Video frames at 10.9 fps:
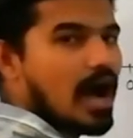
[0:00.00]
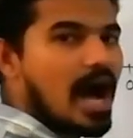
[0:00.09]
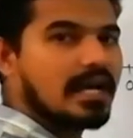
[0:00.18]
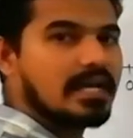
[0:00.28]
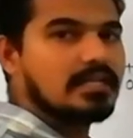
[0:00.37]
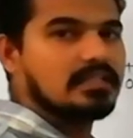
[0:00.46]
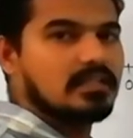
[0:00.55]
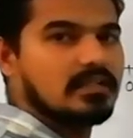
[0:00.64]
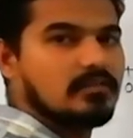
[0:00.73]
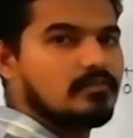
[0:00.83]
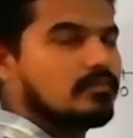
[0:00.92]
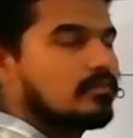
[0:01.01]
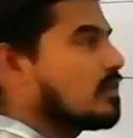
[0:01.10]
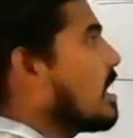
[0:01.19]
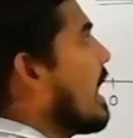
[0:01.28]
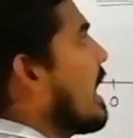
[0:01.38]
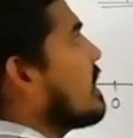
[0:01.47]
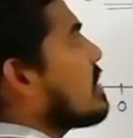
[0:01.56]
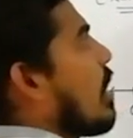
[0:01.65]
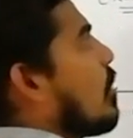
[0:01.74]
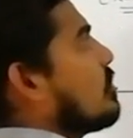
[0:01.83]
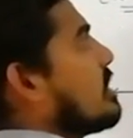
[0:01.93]
आगे की तरफ एंड
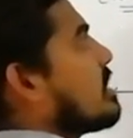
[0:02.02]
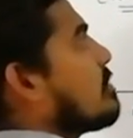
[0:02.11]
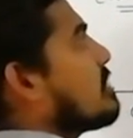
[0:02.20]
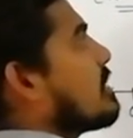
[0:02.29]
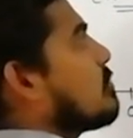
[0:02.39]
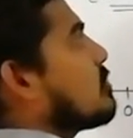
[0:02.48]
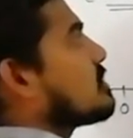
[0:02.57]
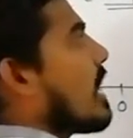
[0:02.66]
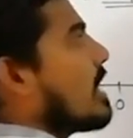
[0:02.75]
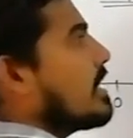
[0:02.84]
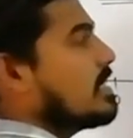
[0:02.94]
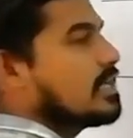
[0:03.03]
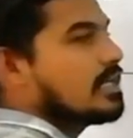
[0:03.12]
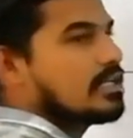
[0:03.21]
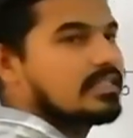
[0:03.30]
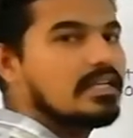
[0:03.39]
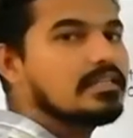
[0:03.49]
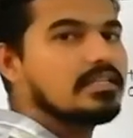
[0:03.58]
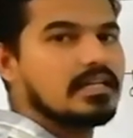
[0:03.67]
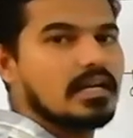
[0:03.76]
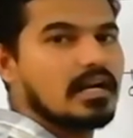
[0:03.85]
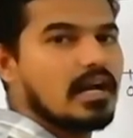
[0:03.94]
काउंटिंग का मतलब होता है
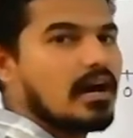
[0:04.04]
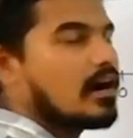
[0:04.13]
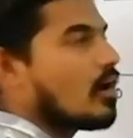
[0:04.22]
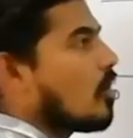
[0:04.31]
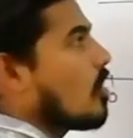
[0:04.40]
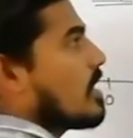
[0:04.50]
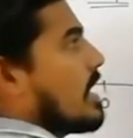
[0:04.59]
गिनती करना और